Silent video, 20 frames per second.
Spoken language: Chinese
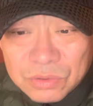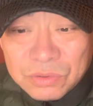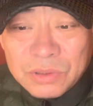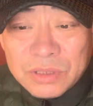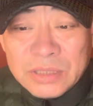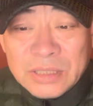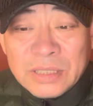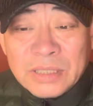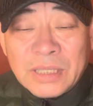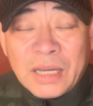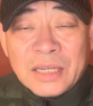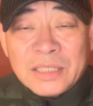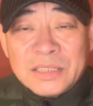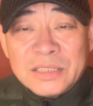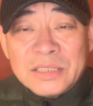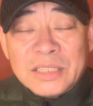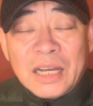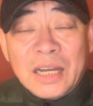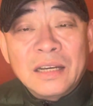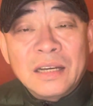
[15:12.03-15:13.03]
国这个大
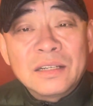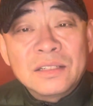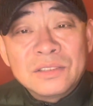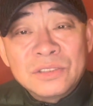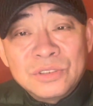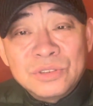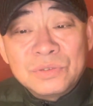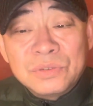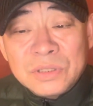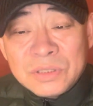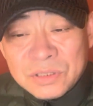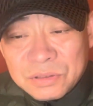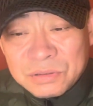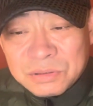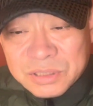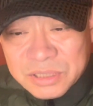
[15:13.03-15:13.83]
市场弱肉